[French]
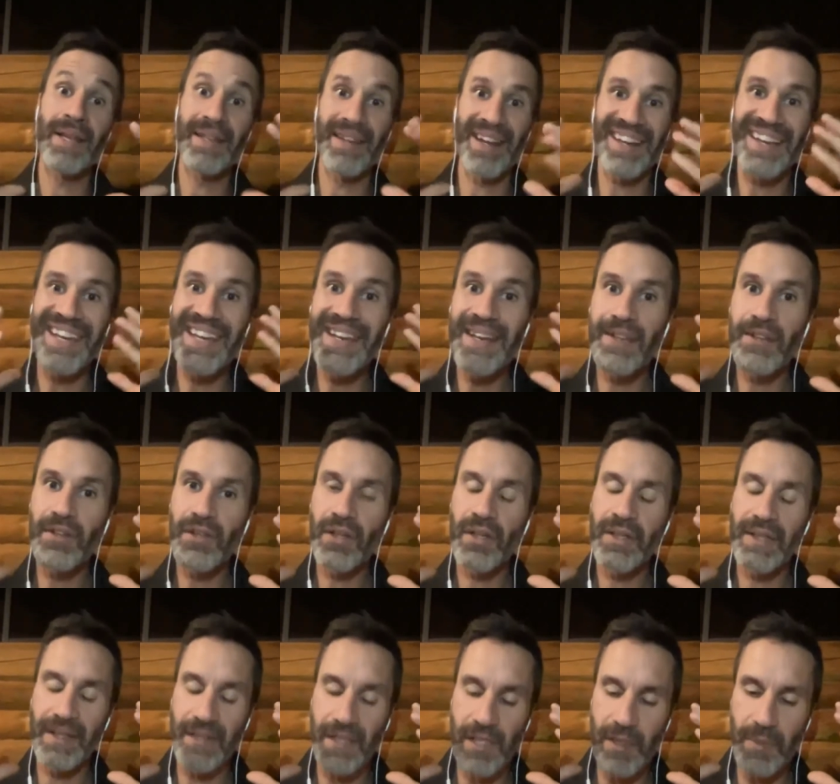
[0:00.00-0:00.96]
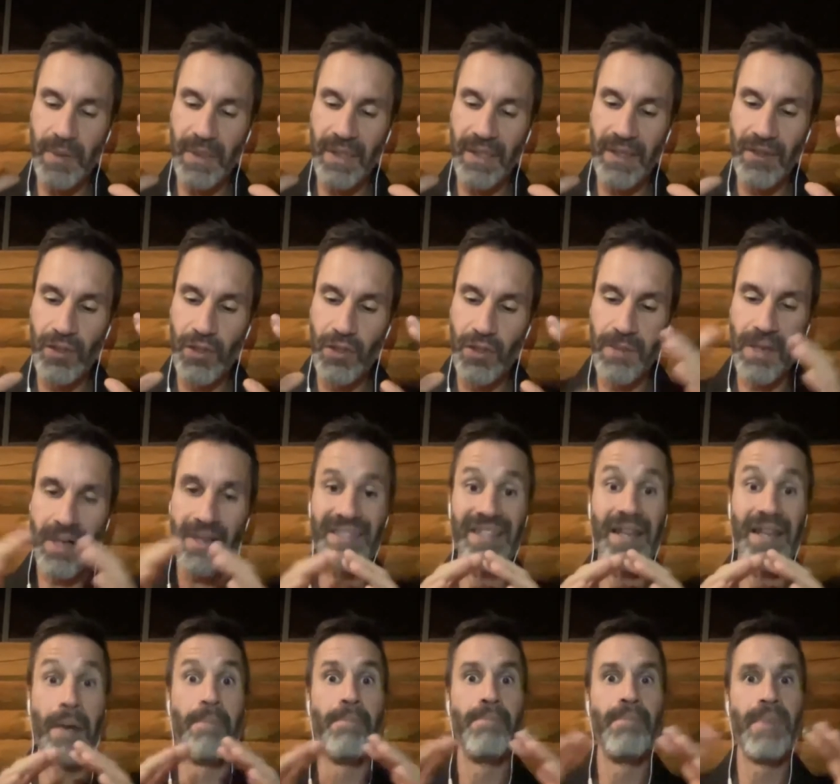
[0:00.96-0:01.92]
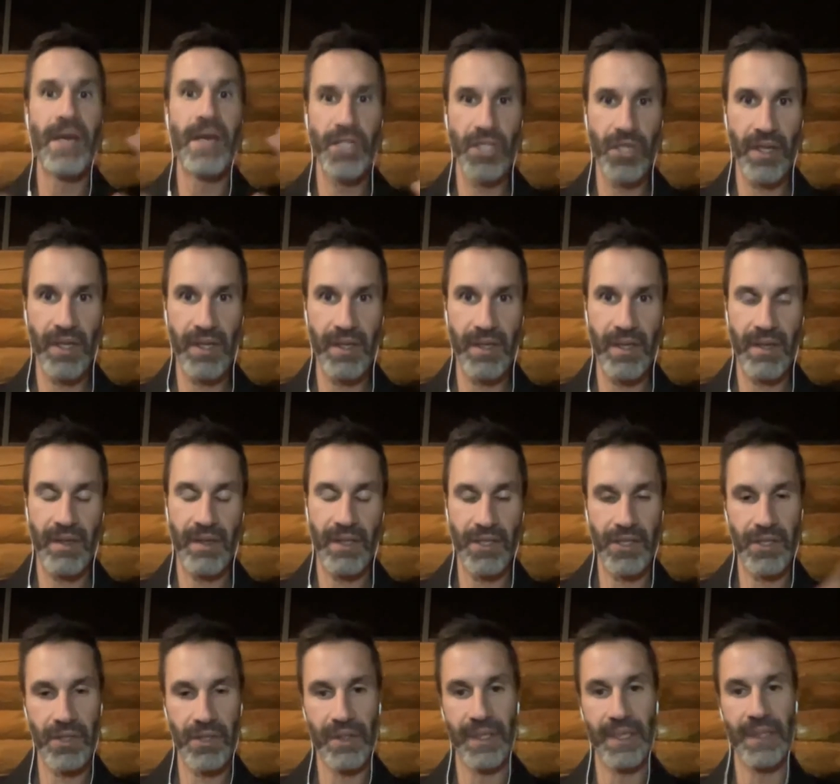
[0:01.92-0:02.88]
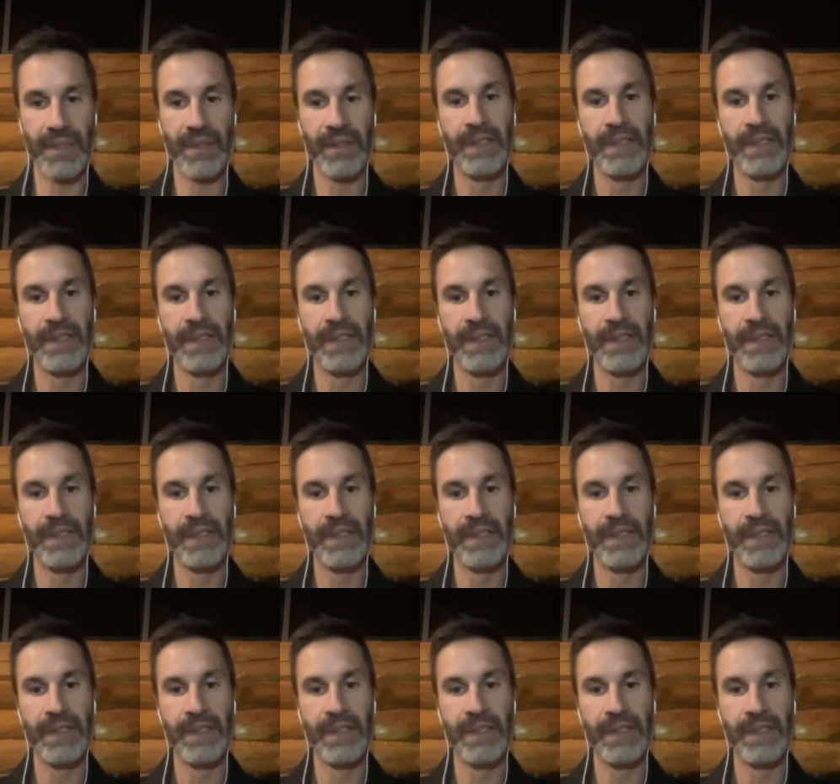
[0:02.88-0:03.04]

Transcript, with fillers: dans quel état d'esprit tu passes la majorité de ta journée.